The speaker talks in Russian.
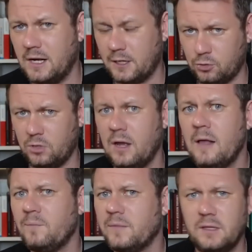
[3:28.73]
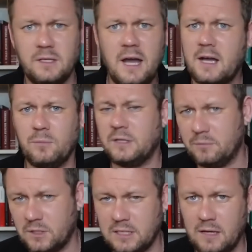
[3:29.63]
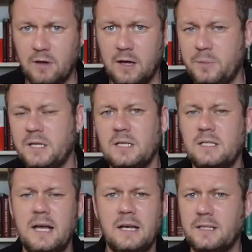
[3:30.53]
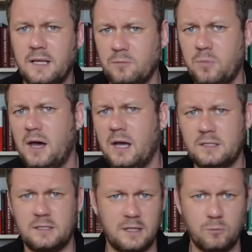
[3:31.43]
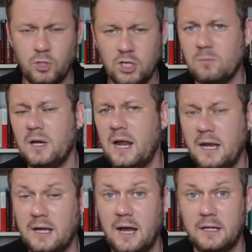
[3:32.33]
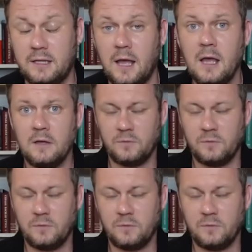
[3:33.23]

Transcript: да, которые якобы там на словах притесняли Донбасс, там ущемляли как-то,